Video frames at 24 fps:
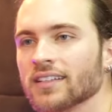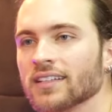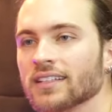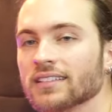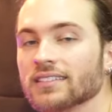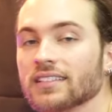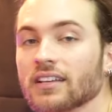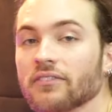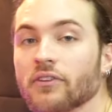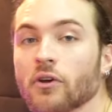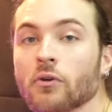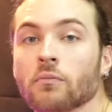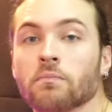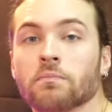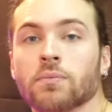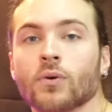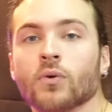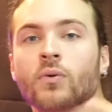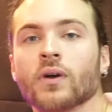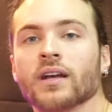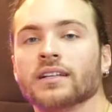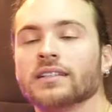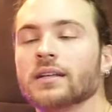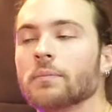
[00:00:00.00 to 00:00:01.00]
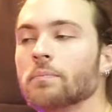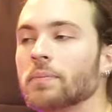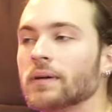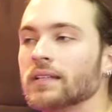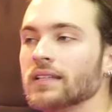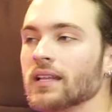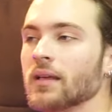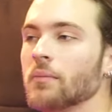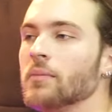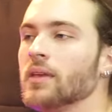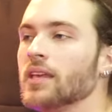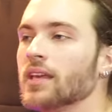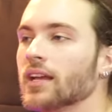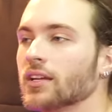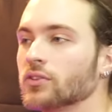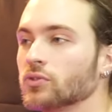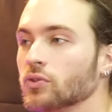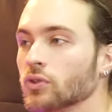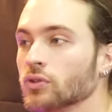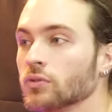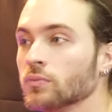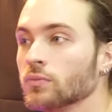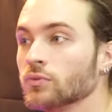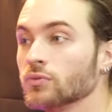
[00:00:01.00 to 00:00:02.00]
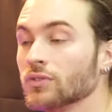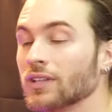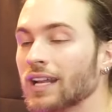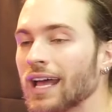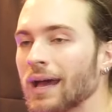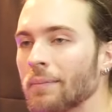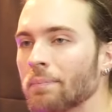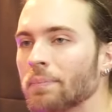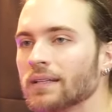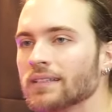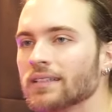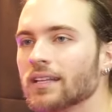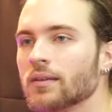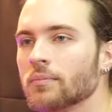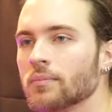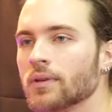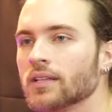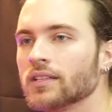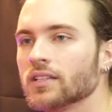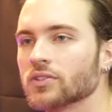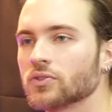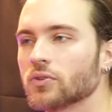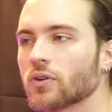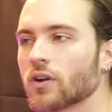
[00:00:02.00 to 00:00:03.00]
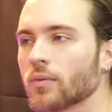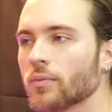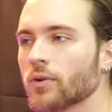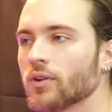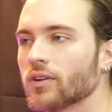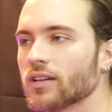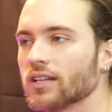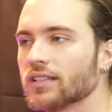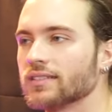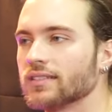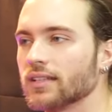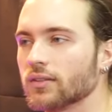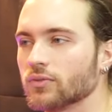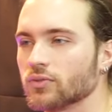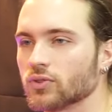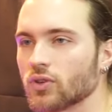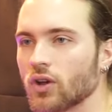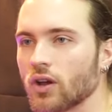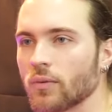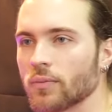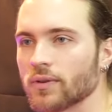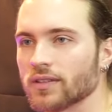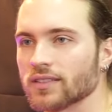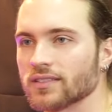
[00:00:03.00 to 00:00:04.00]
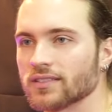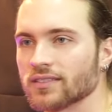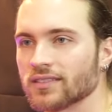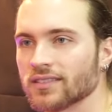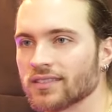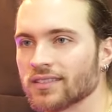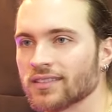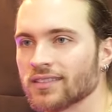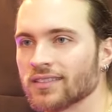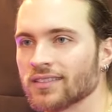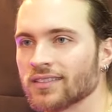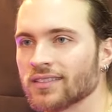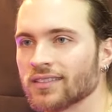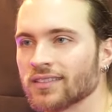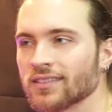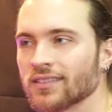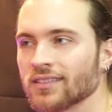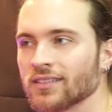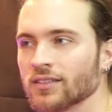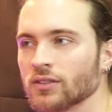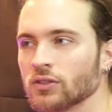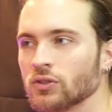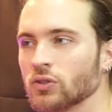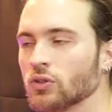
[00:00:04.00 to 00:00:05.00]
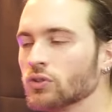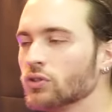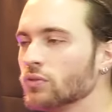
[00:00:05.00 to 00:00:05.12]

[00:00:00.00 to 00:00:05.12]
Você vê o boom aí da pandemia, que todo mundo na pandemia deixou o cabelo crescer, os homens. Uhum. Todo